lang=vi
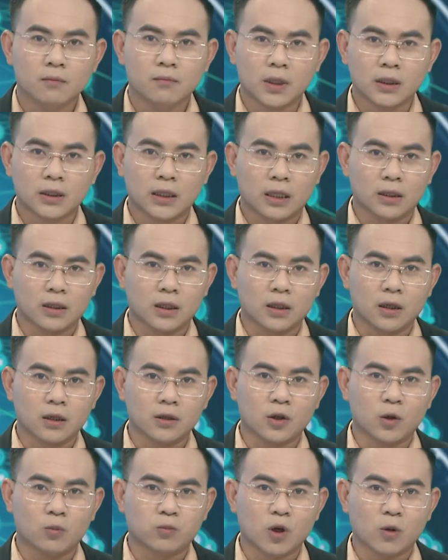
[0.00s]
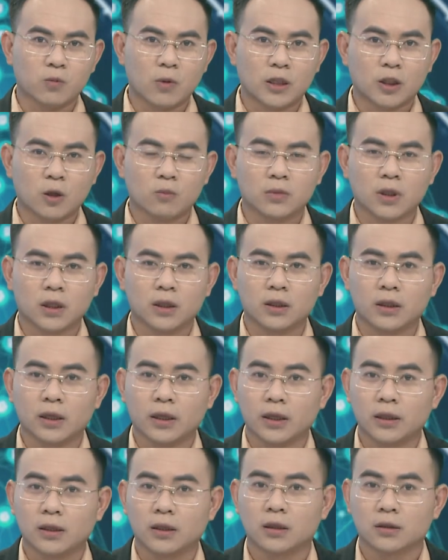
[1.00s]
Bên cạnh việc ứng dụng công nghệ thông tin
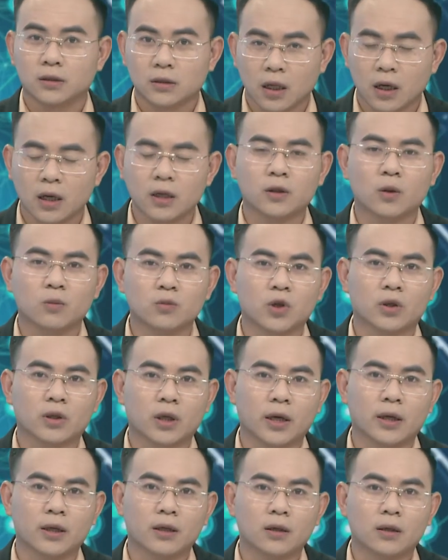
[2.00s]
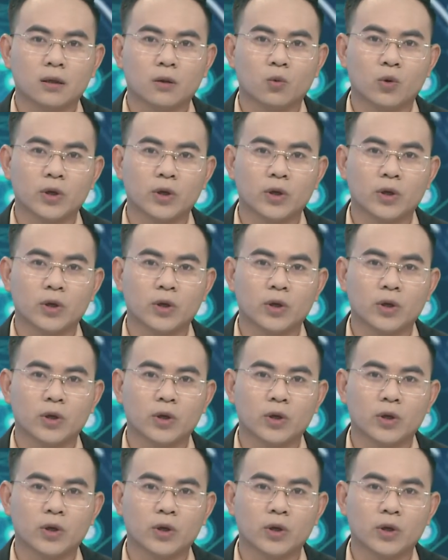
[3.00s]
thì thực tế cũng cho thấy